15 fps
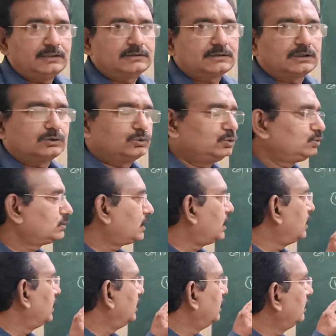इसका दूसरा
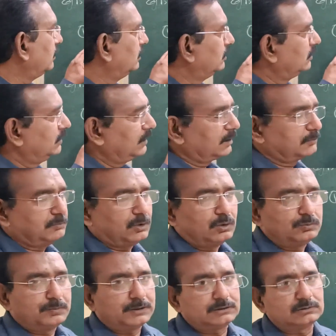है कि एक
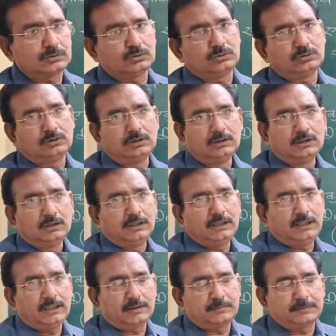बहुपद को
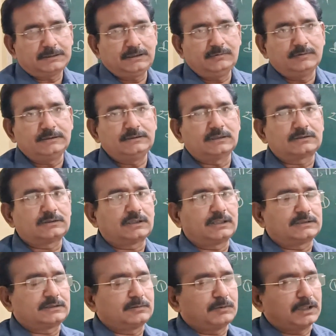एक पदी व्यंजक से
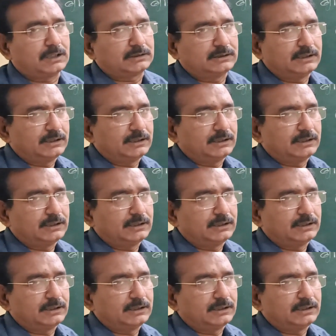कैसे भाग